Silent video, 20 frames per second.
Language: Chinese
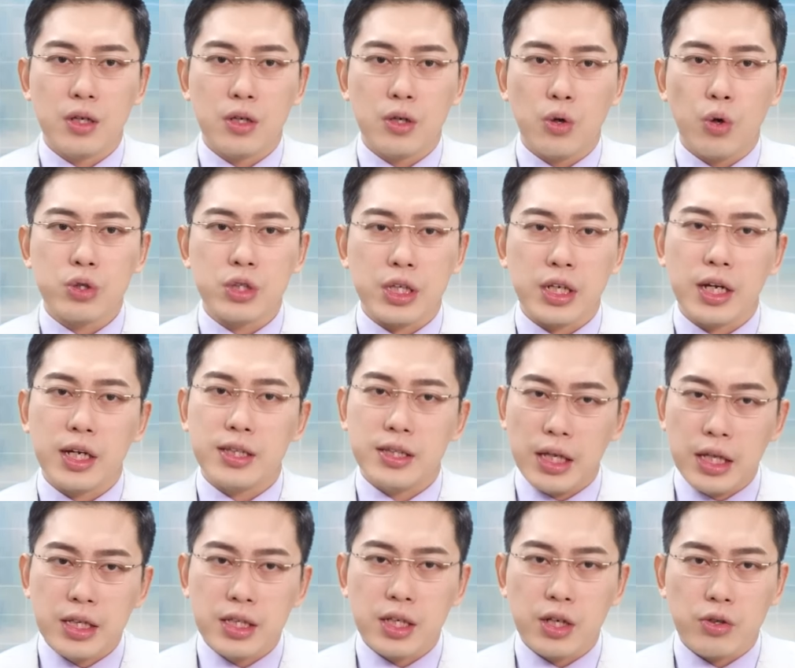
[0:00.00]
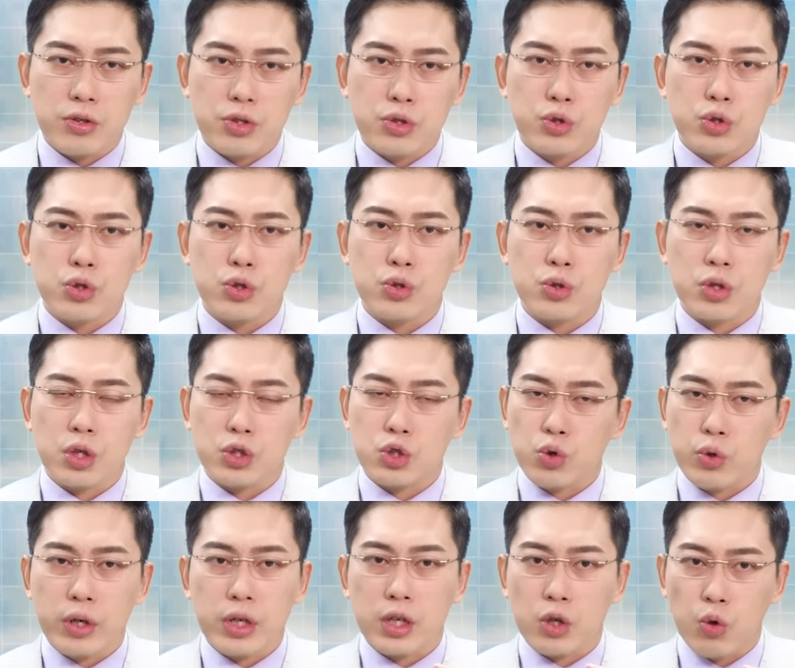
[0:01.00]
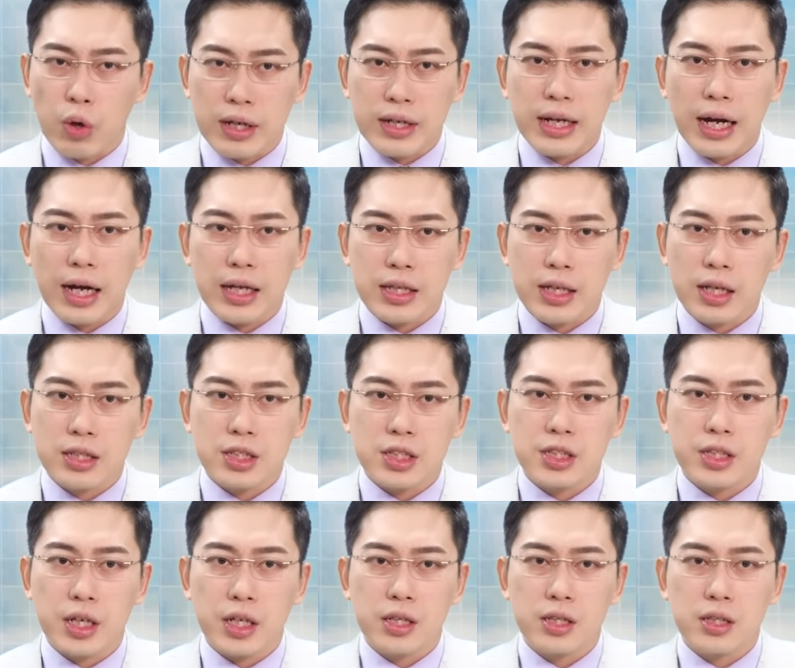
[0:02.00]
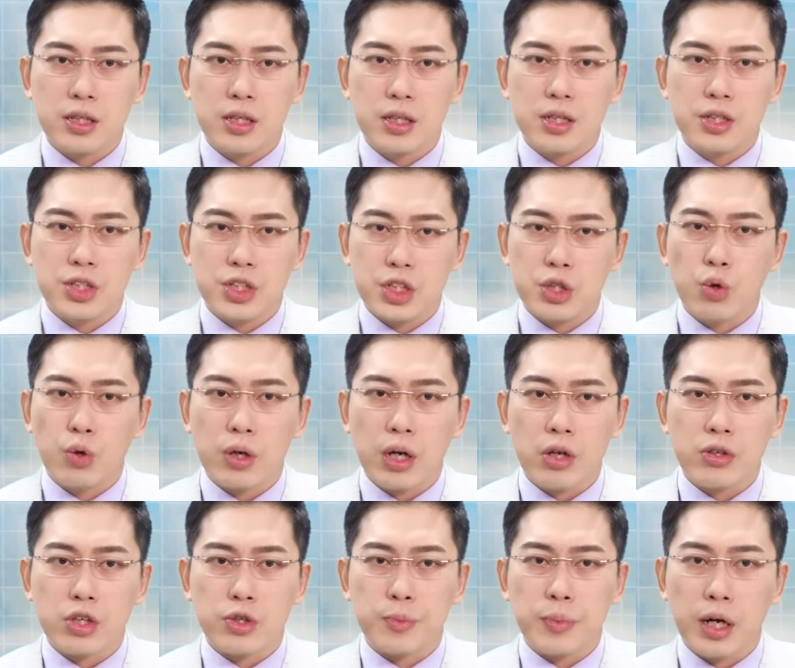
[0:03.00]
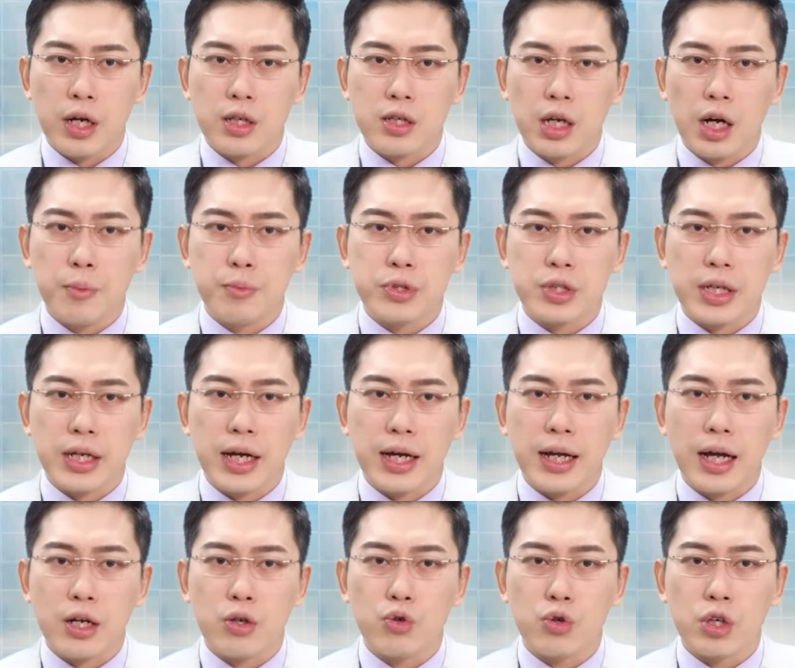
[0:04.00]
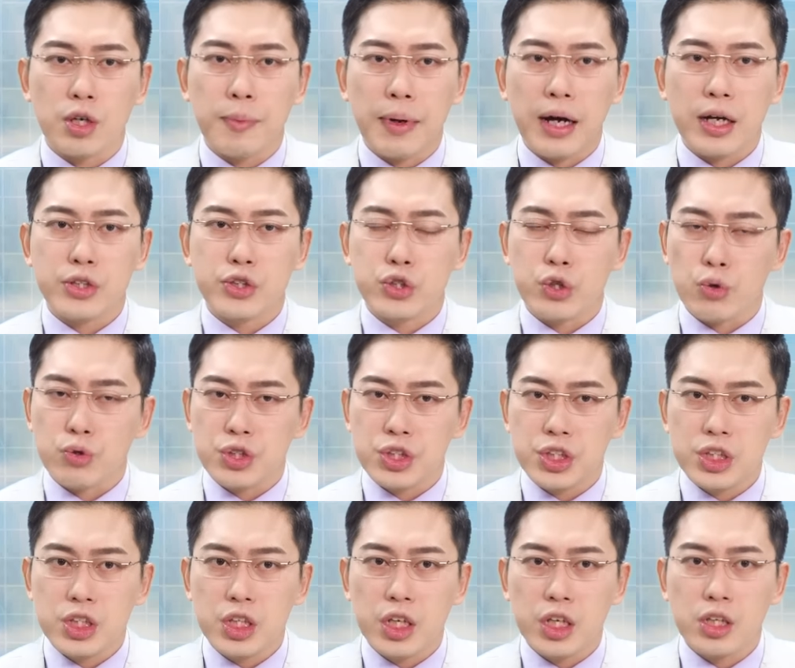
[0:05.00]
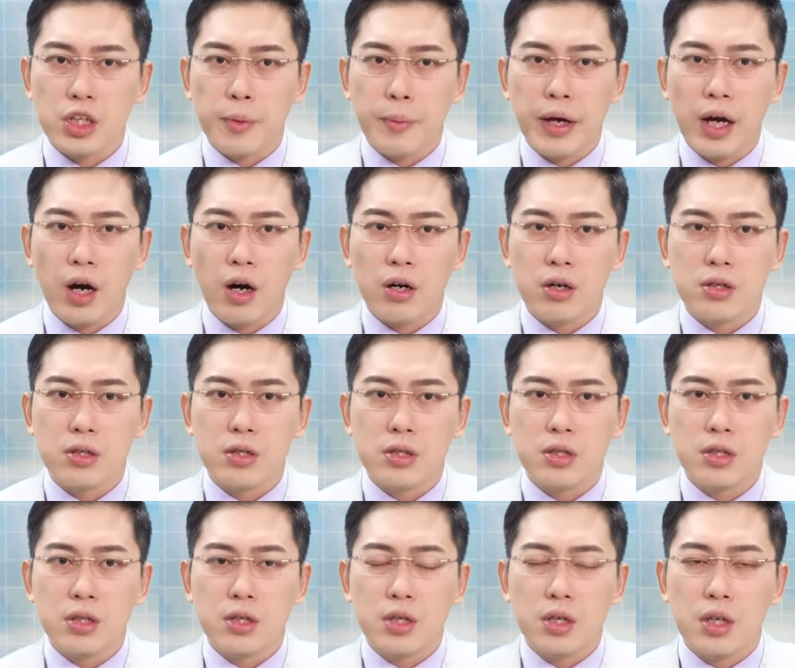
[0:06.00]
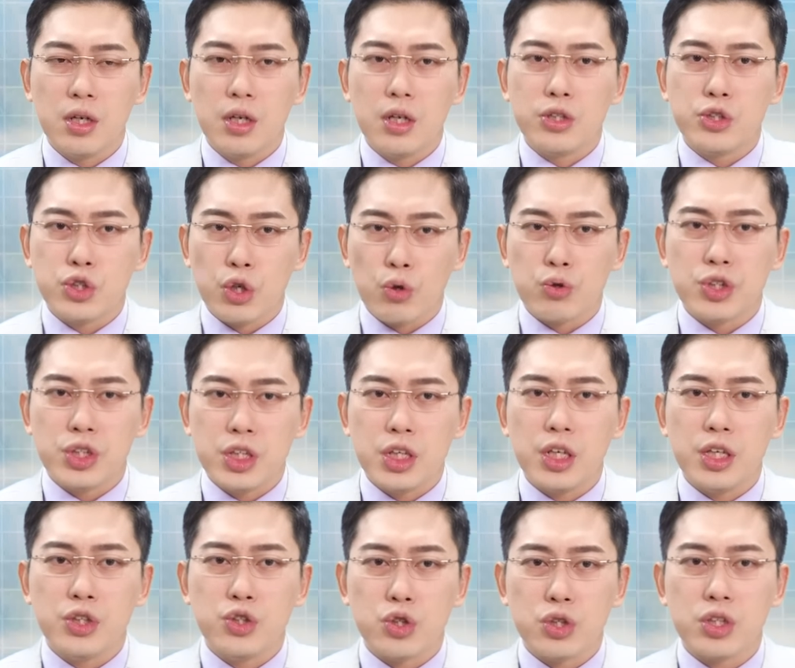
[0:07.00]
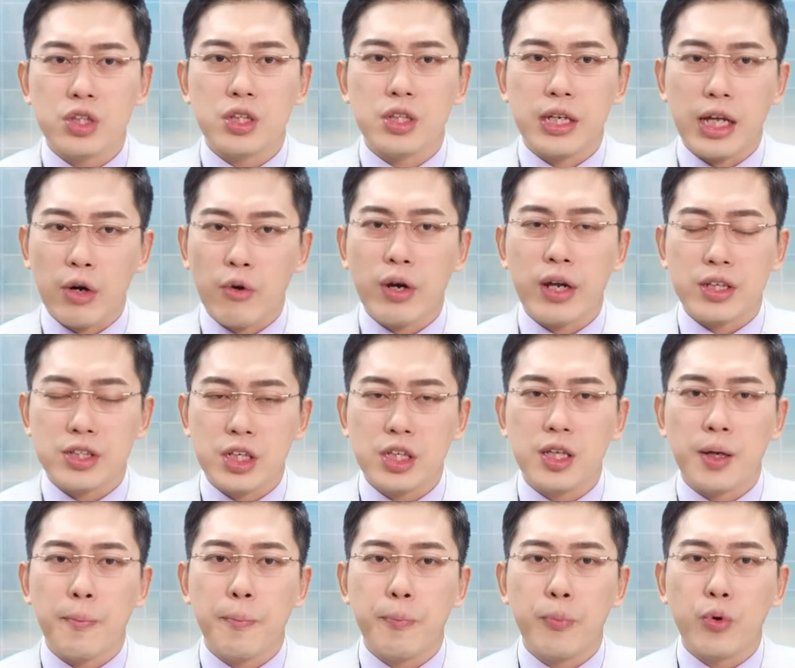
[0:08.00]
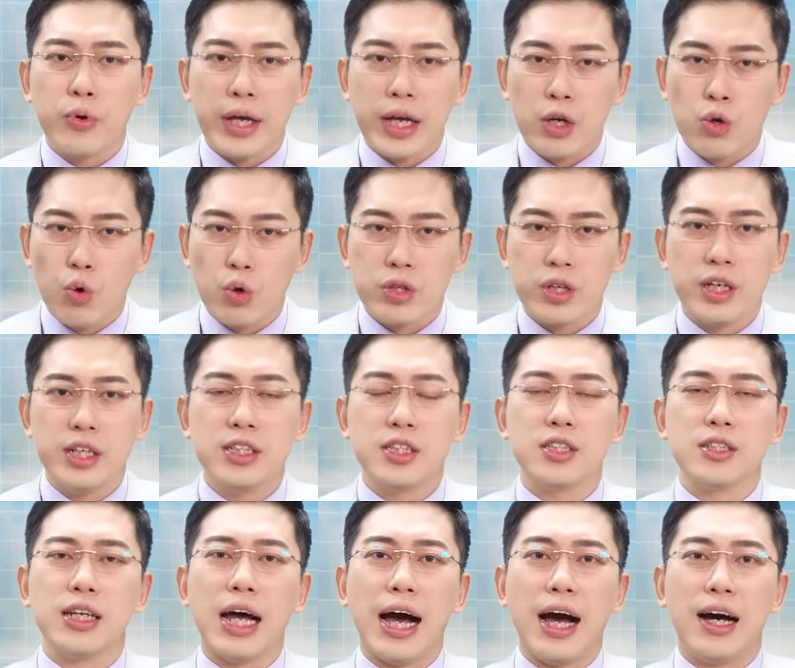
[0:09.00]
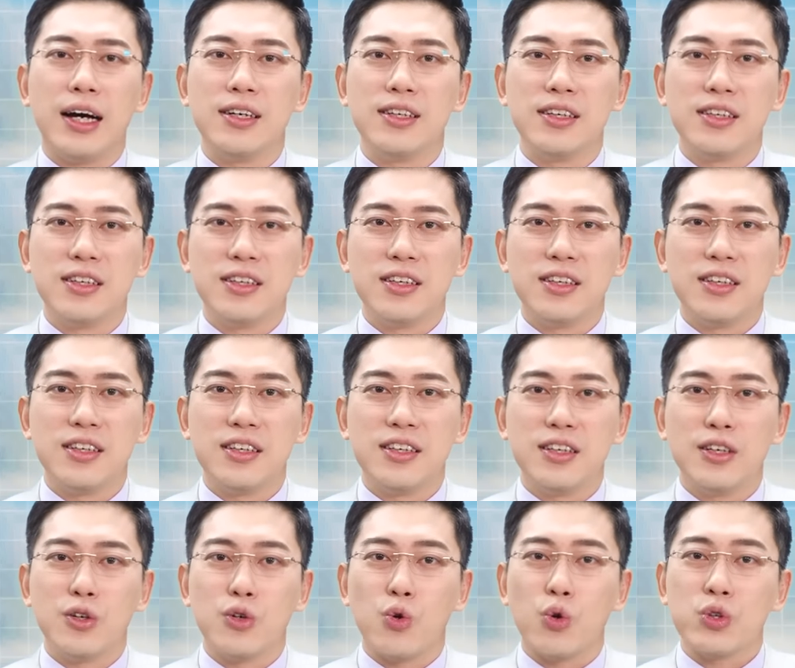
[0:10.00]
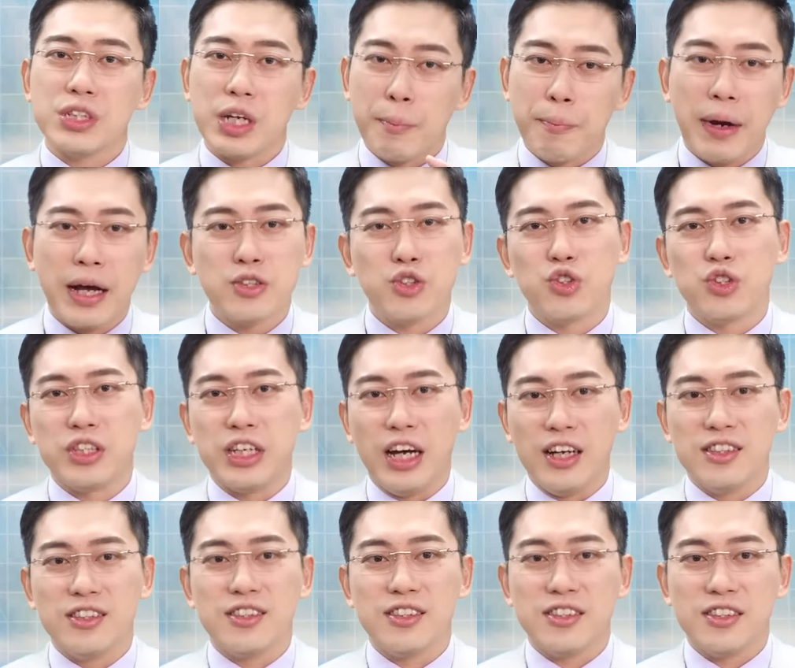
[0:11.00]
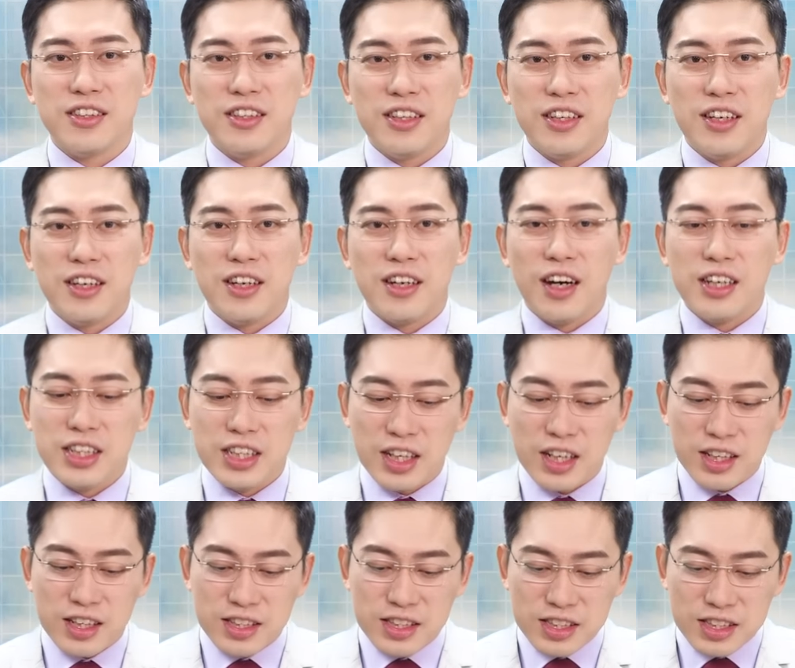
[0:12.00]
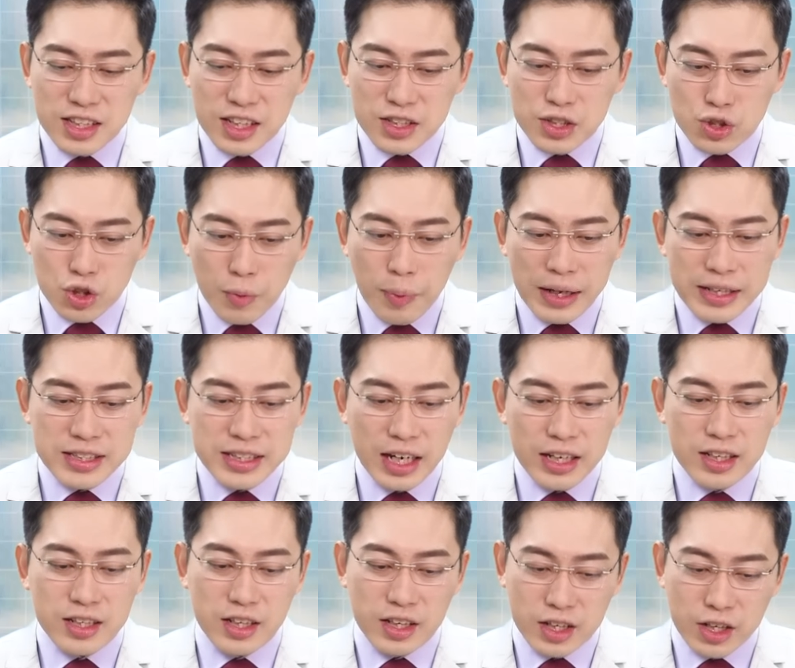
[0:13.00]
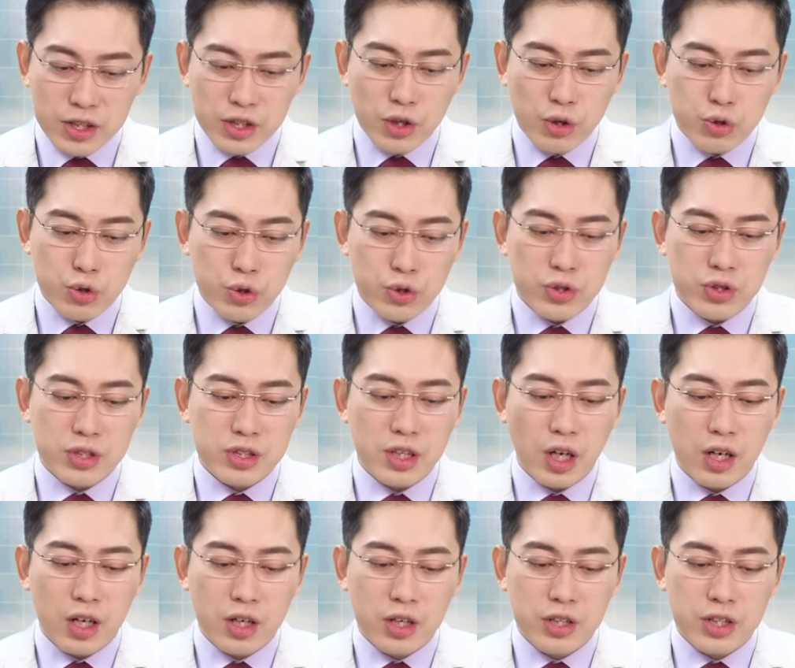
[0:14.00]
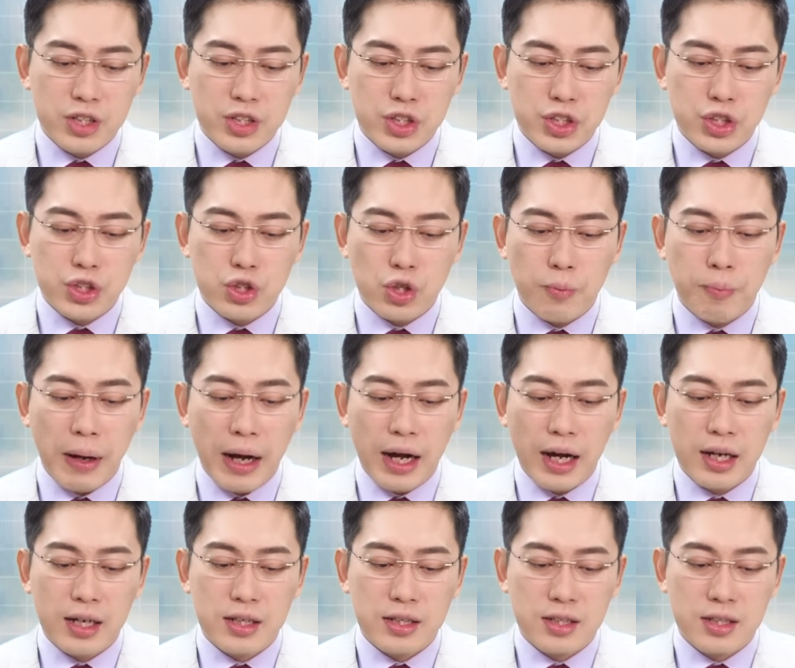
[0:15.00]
或者你可以盯那种就是那个重要的关卡。你看今天期货高点，我们刚刚不是给大家看过了吗？九七零有没有？嗯，九七零就是两万两千点不给过的意思啦。我讲白就是这样子，而且那个那个收盘价更更有趣，叫二一七九八。